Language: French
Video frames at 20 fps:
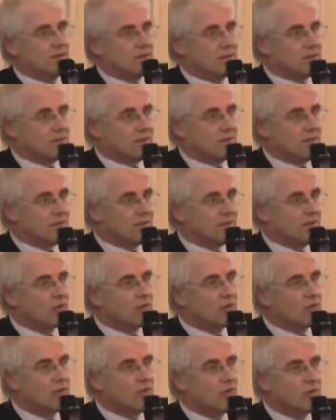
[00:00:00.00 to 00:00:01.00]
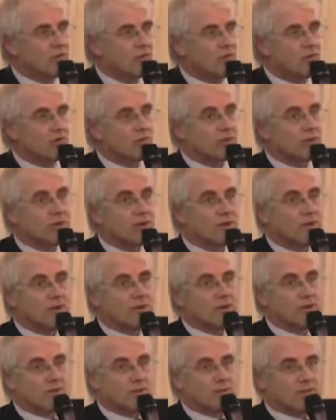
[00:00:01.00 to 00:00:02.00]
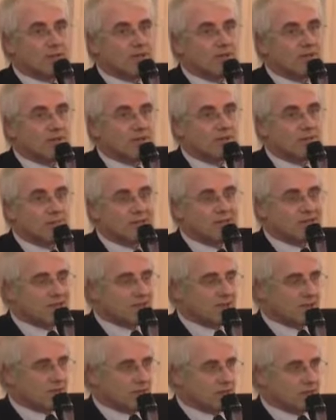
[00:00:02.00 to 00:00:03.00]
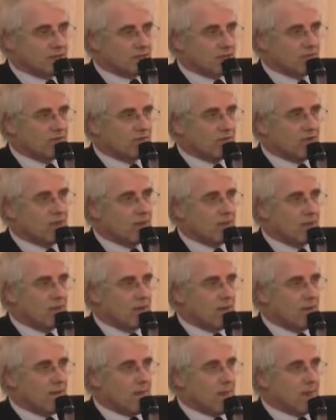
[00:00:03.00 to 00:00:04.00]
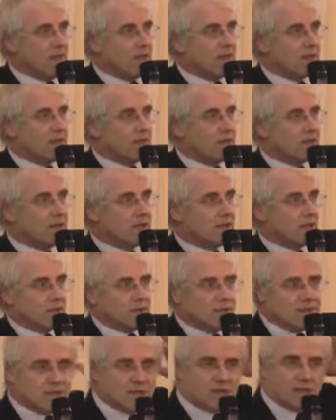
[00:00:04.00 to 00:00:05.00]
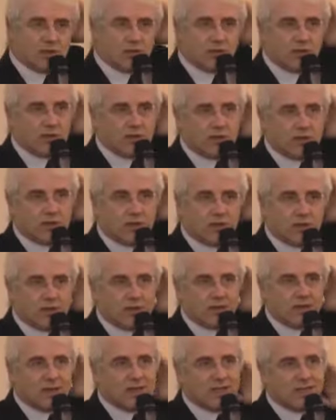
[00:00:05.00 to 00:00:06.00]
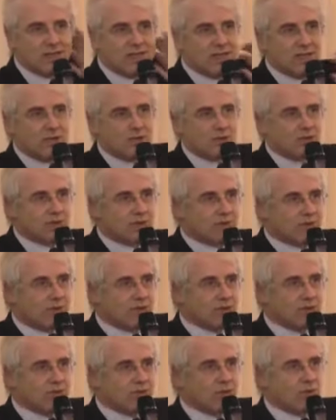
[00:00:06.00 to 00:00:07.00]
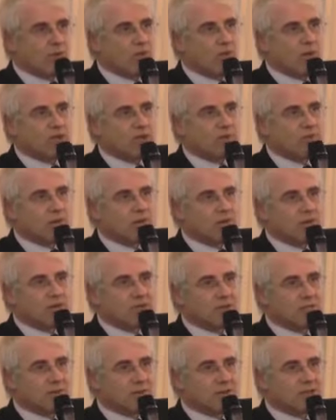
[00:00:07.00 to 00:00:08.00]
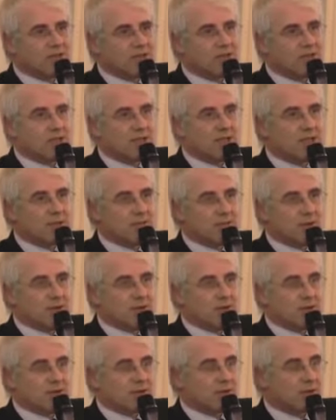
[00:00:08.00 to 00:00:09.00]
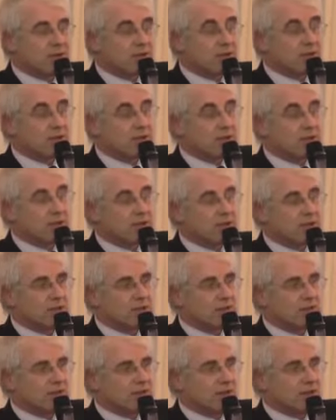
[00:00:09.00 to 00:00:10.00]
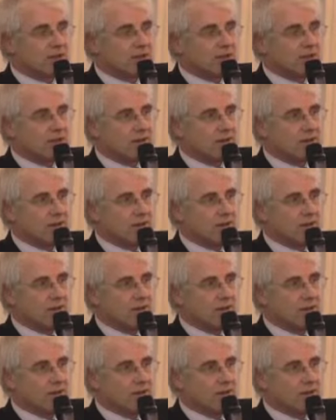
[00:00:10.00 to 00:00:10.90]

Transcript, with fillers: est vieux comme le monde, mais qui va se passer de façon nouvelle, c'est que l'acquisition de savoir se fait au croisement de l'expertise et de l'expérience. Alors ça, c'est des, vraies